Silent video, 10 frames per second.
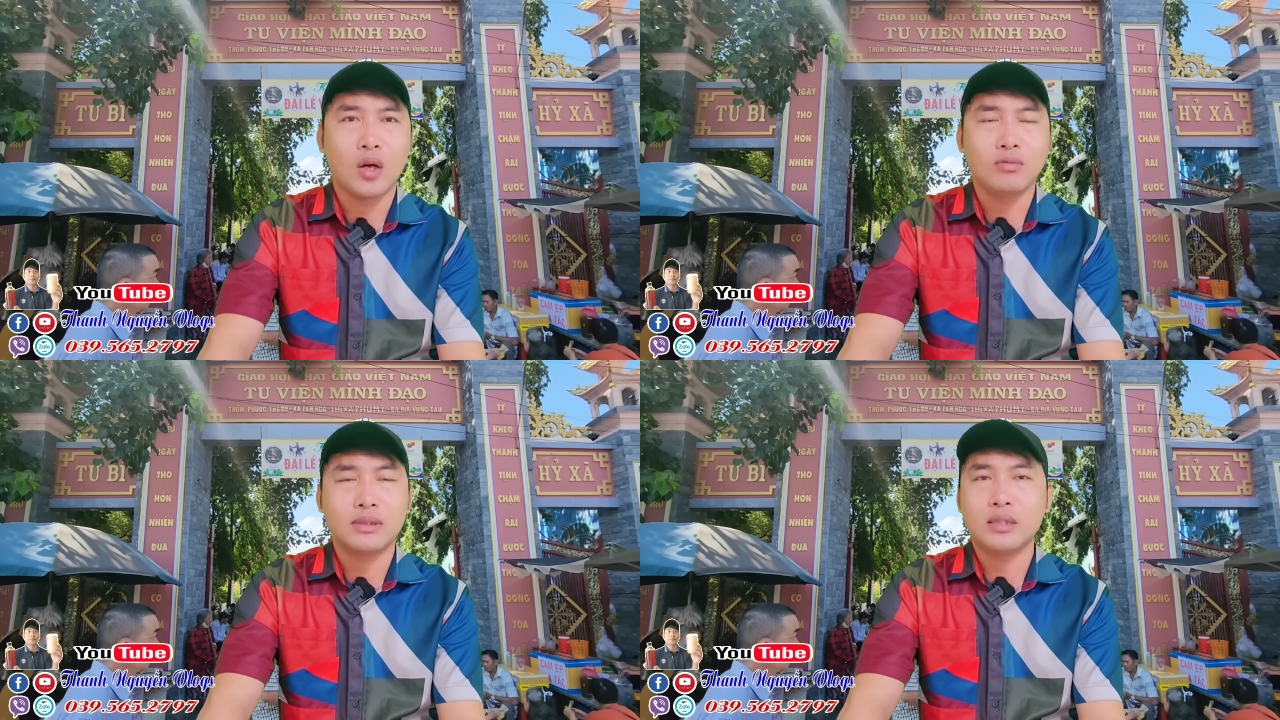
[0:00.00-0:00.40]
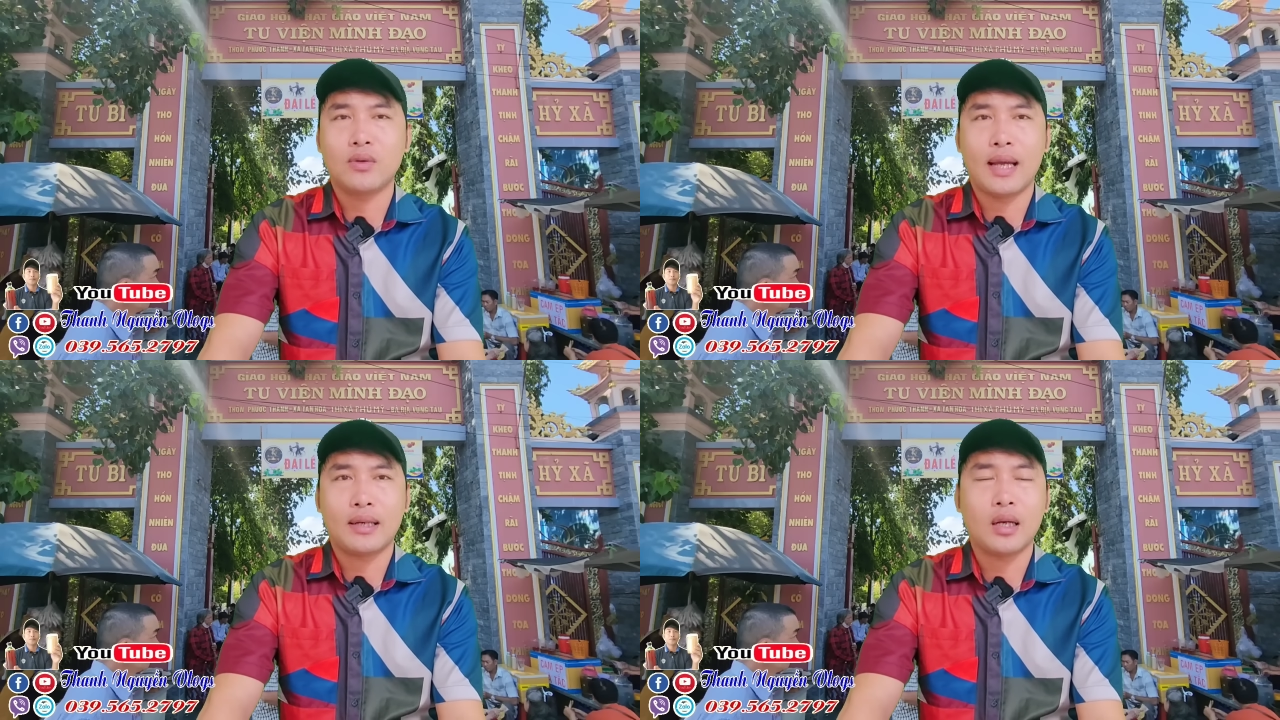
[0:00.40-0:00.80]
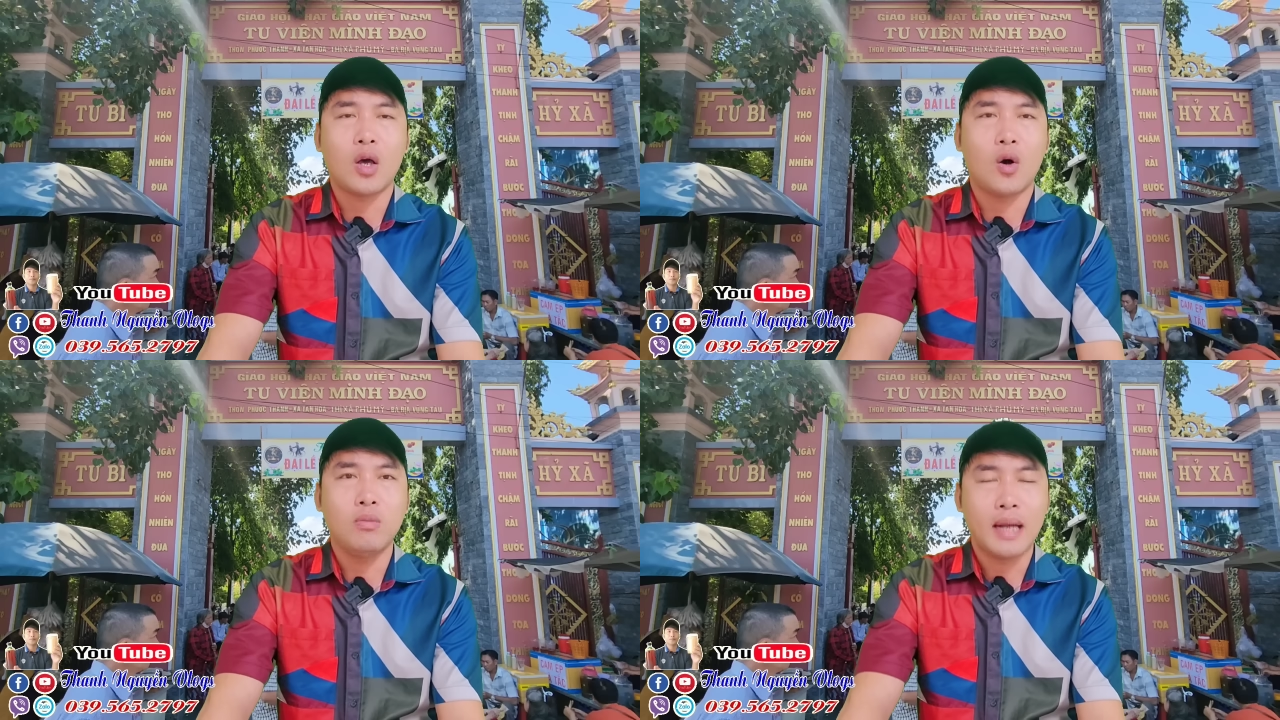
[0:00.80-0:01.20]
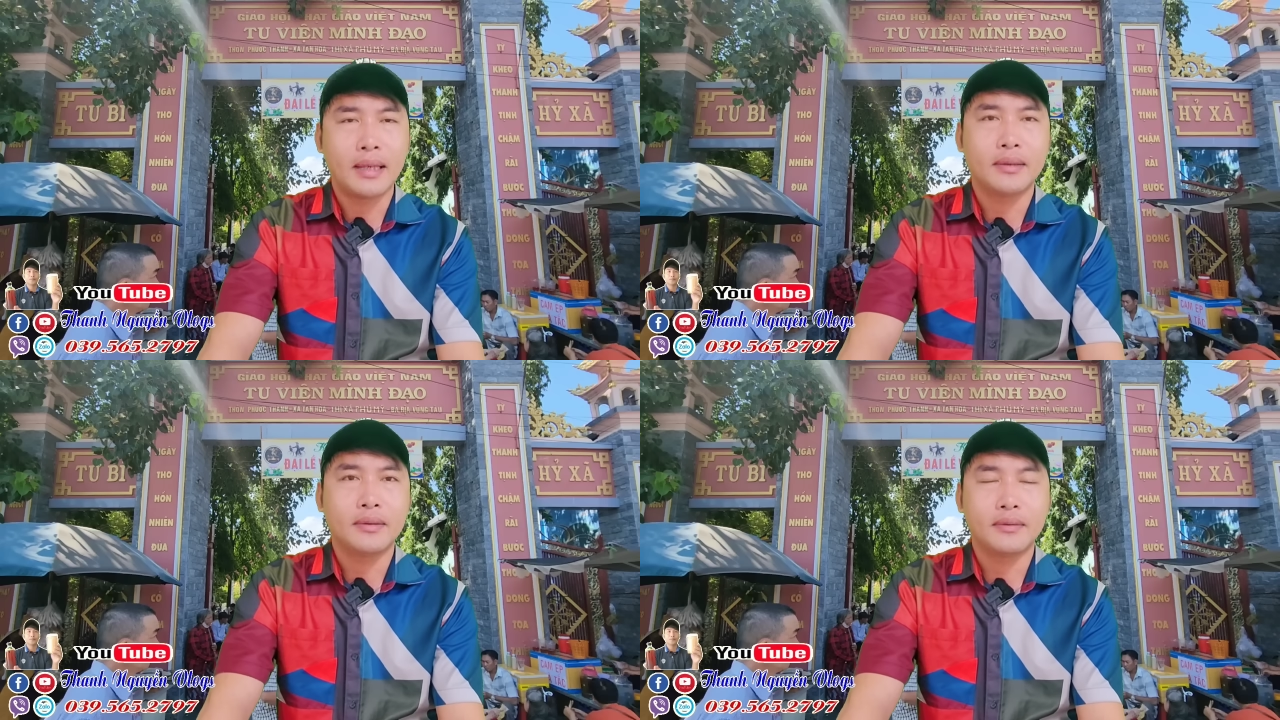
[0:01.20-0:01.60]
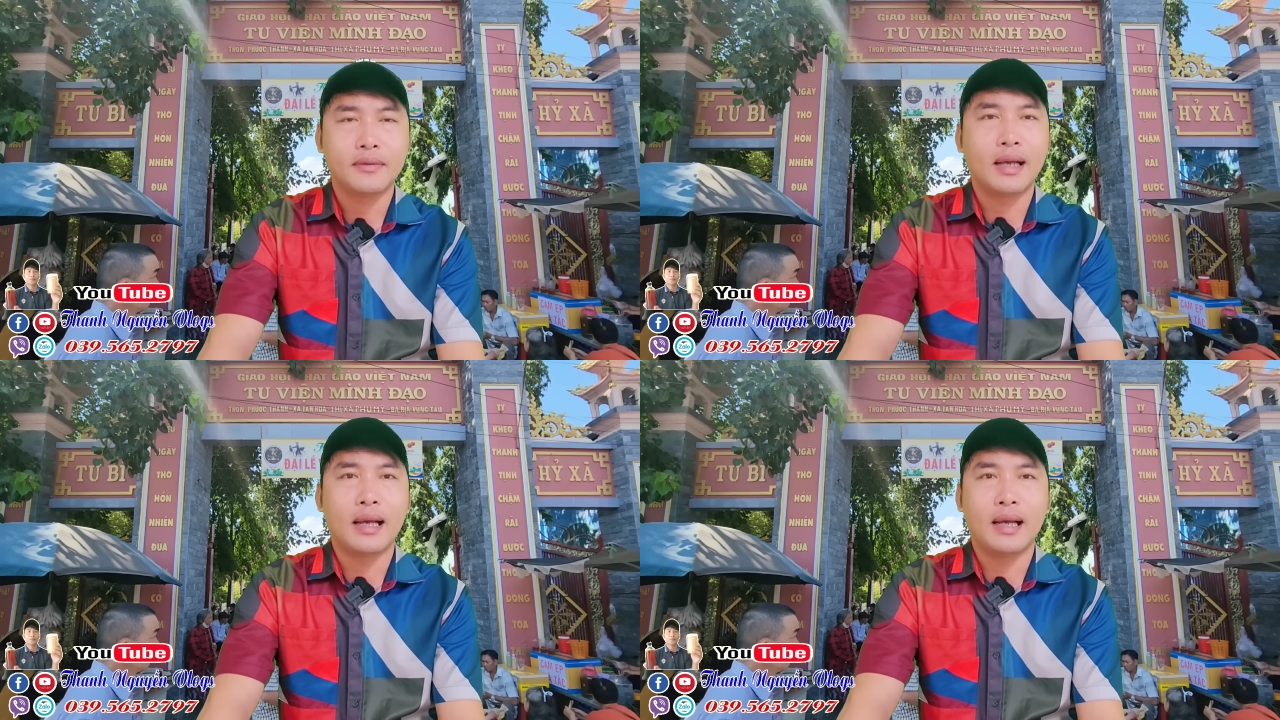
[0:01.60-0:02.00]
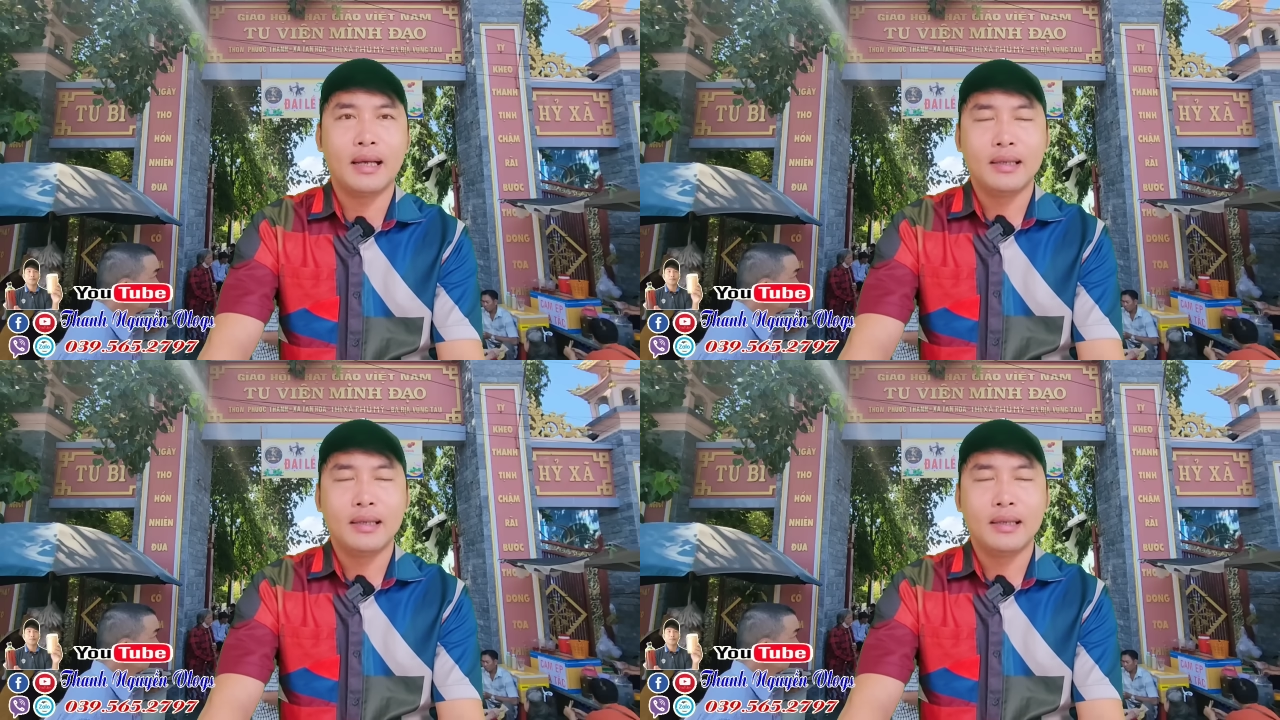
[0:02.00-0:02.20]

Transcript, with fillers: tốt sức khỏe rất là ổn định và